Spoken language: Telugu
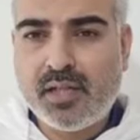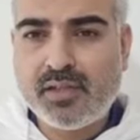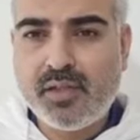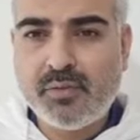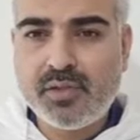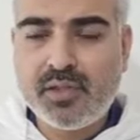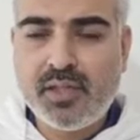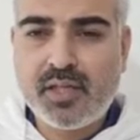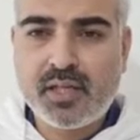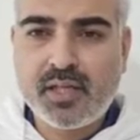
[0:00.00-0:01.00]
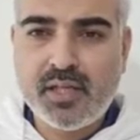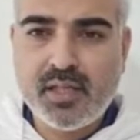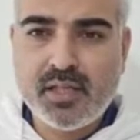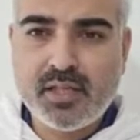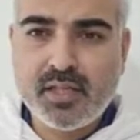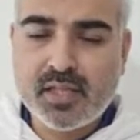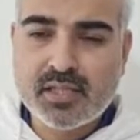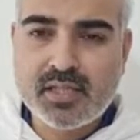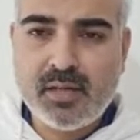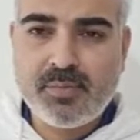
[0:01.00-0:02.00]
చేస్తామో అదే పొందుతాము
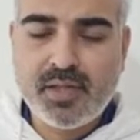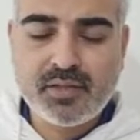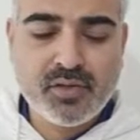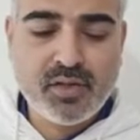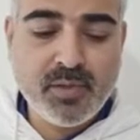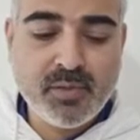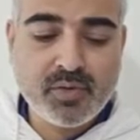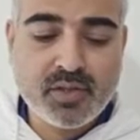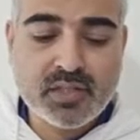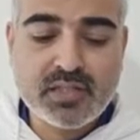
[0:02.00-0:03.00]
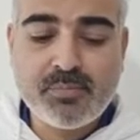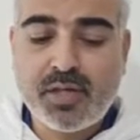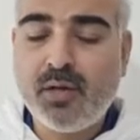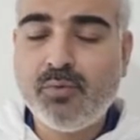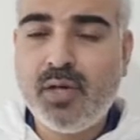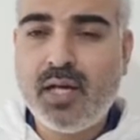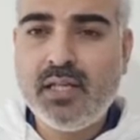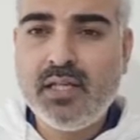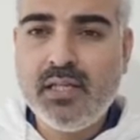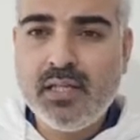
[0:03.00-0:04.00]
మనకు ఏది కావాలో
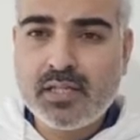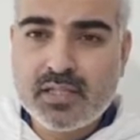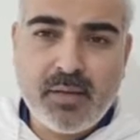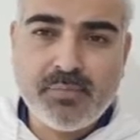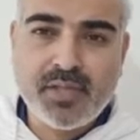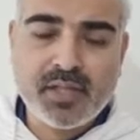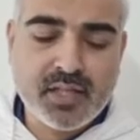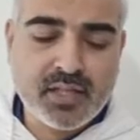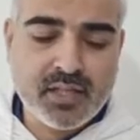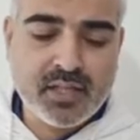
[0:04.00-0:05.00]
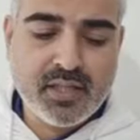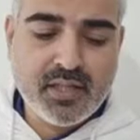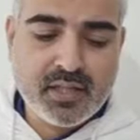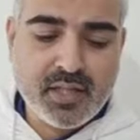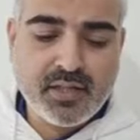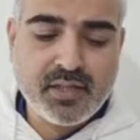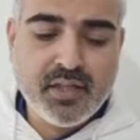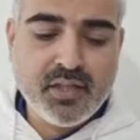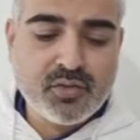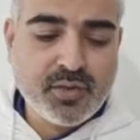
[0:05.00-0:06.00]
భగవంతుడు అదే ఇస్తాడు
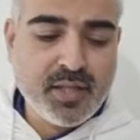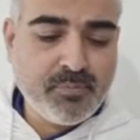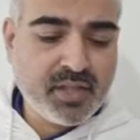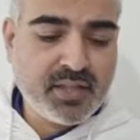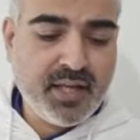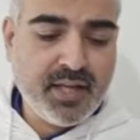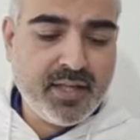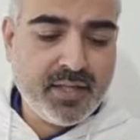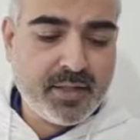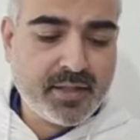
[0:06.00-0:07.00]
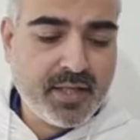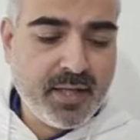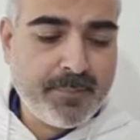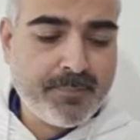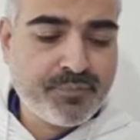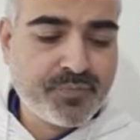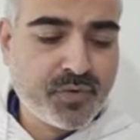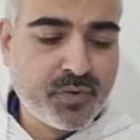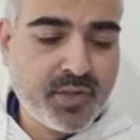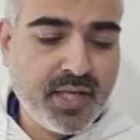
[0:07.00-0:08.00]
అనేటువంటి
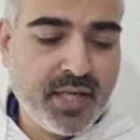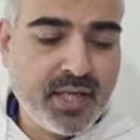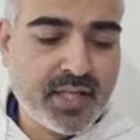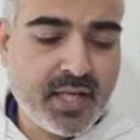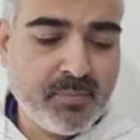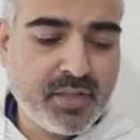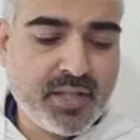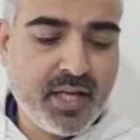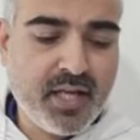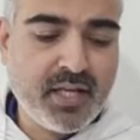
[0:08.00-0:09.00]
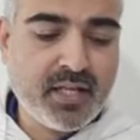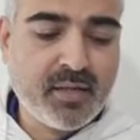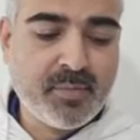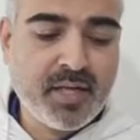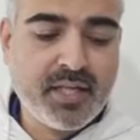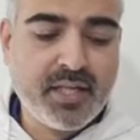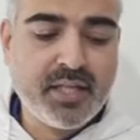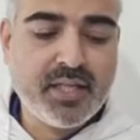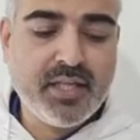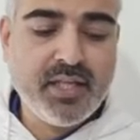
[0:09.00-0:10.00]
విషయము ఒక
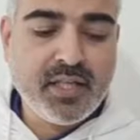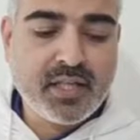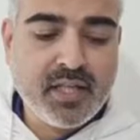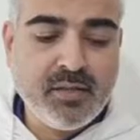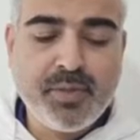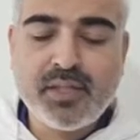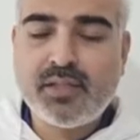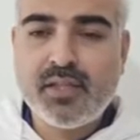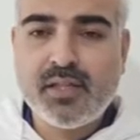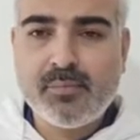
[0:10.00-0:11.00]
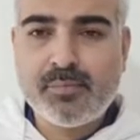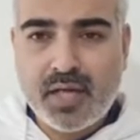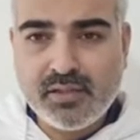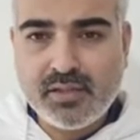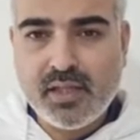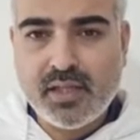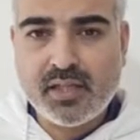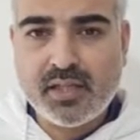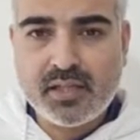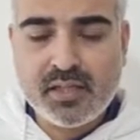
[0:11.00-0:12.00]
సాధువు ద్వారా మనము
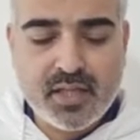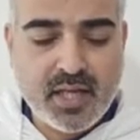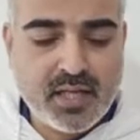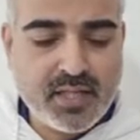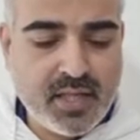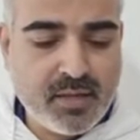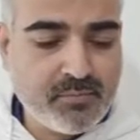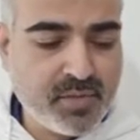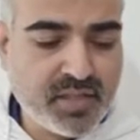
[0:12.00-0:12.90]
తెలుసుకుందాము